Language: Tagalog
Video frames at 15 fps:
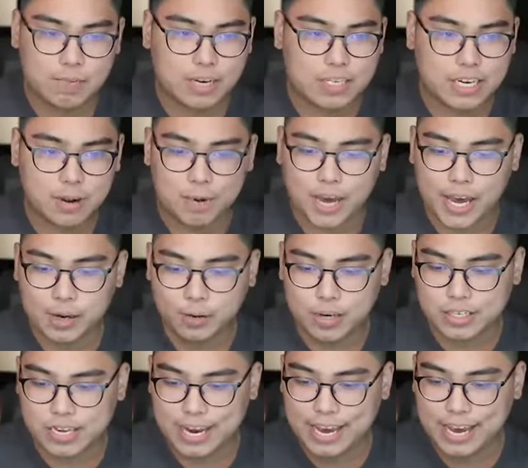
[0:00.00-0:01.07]
I mean, nagsabi hi
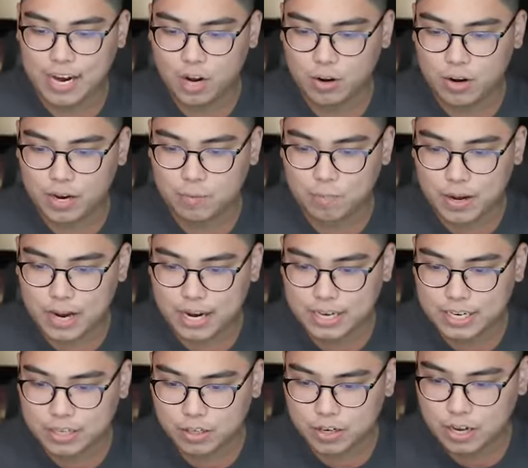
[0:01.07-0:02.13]
Kuya Sly. Hello. Anong
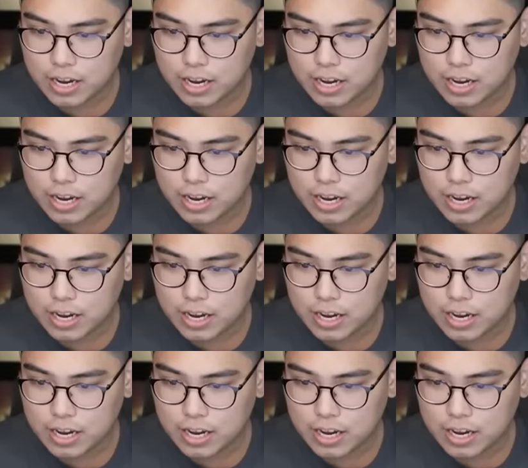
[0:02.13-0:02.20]
pangalan nito?